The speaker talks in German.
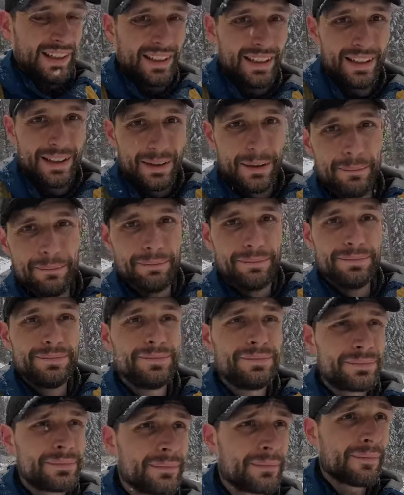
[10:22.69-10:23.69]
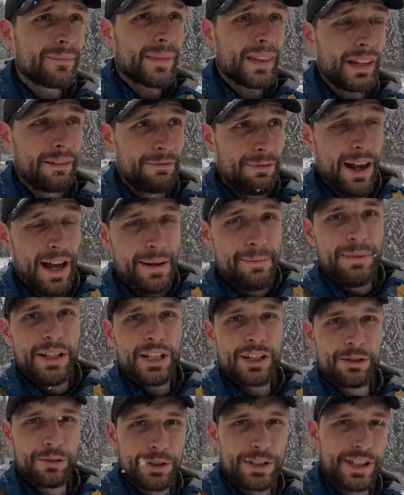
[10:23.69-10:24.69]
Ähm, vor allem
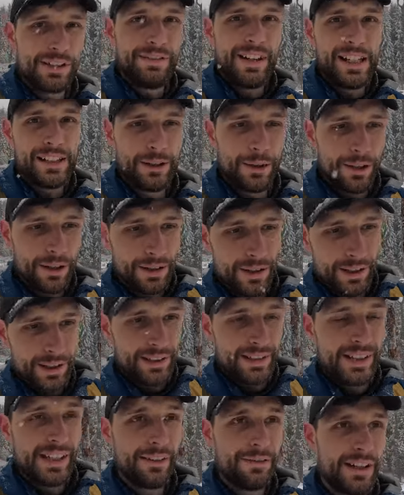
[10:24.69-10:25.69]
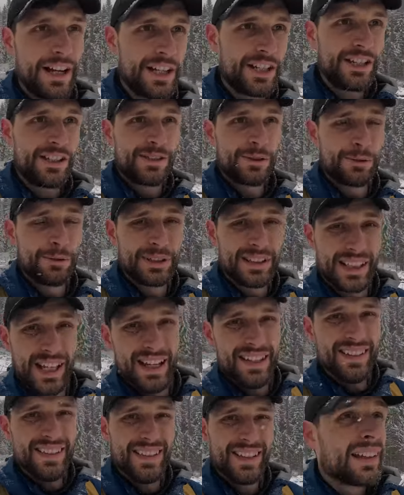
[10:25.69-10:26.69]
nicht durch die Wälder, die ihr vielleicht nicht so gut
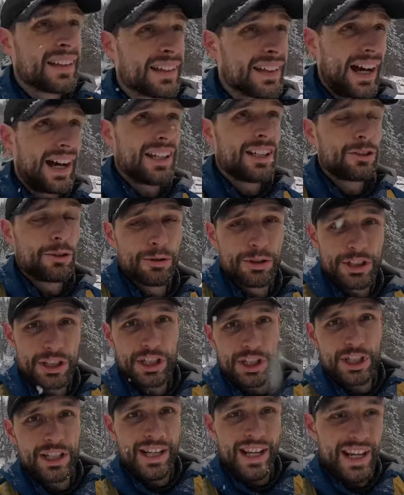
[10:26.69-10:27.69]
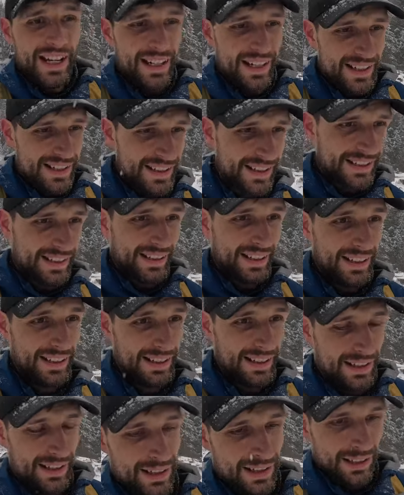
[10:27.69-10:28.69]
kennt. Gerade durch die Schneelast
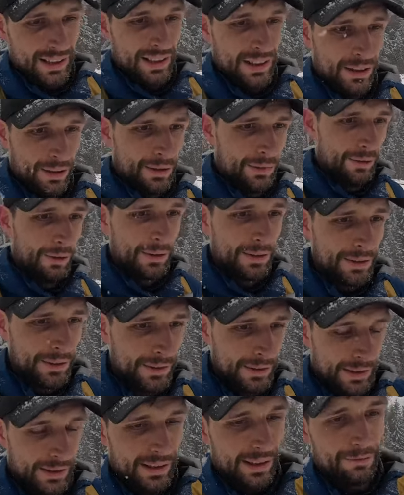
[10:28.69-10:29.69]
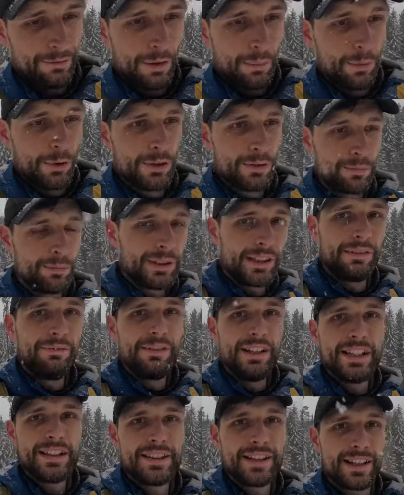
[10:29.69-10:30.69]
und dann verbunden mit dem
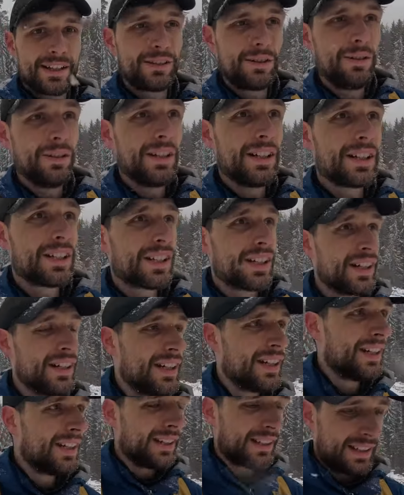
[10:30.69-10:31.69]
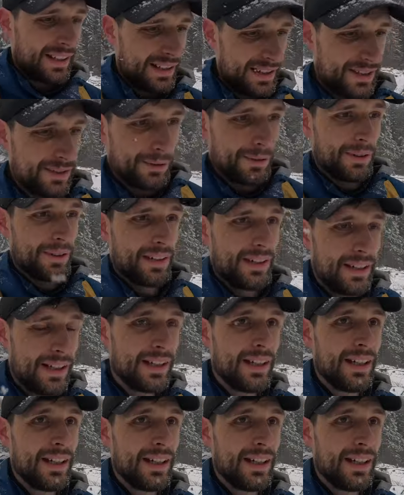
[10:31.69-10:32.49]
Wind natürlich kann so ein